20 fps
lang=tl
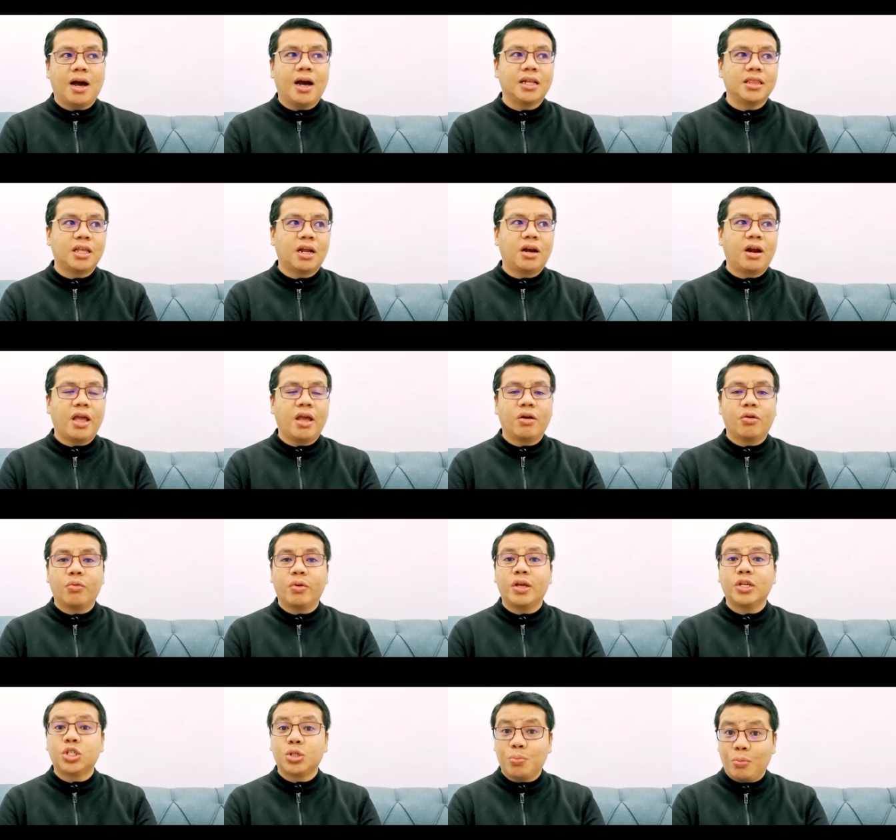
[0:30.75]
Qatar
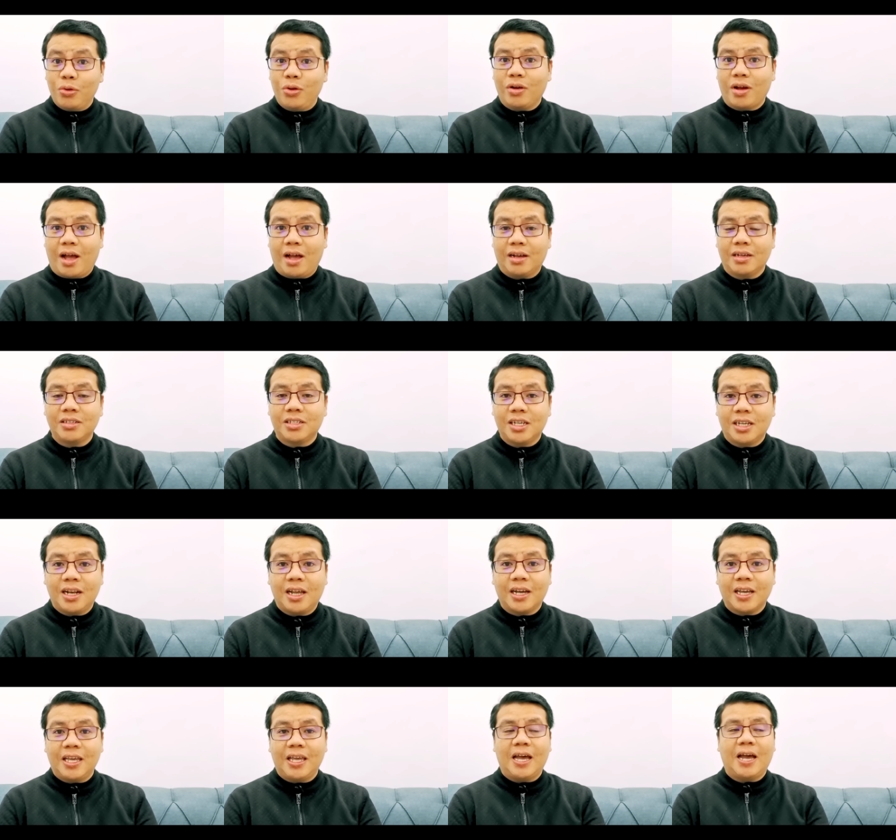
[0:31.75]
Airways po yung aking
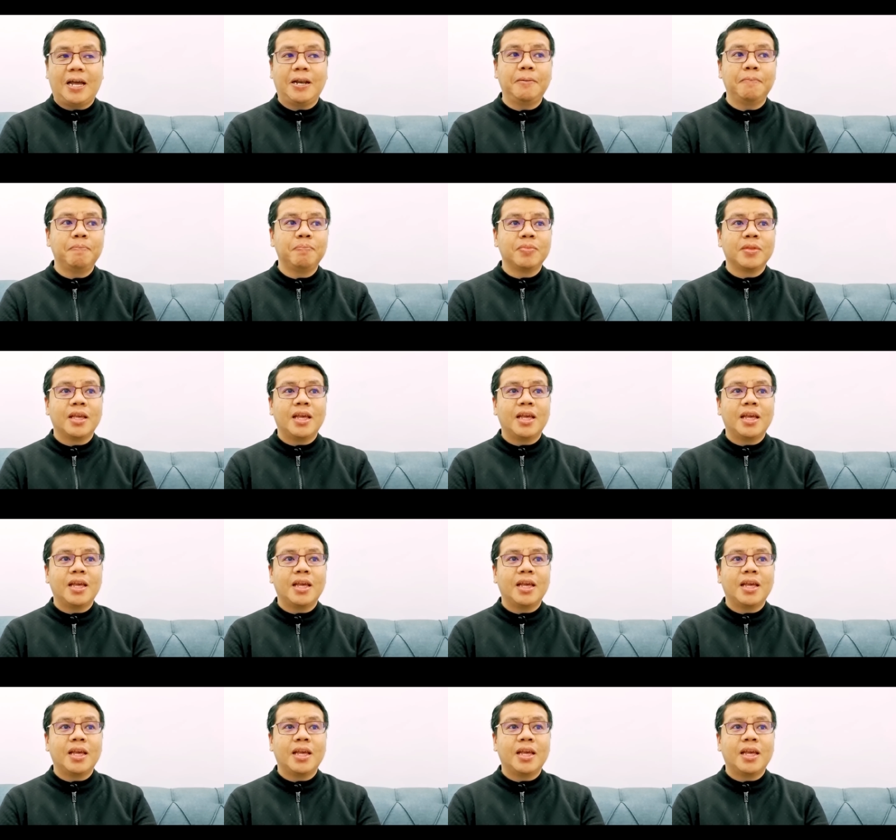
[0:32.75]
sinakyan.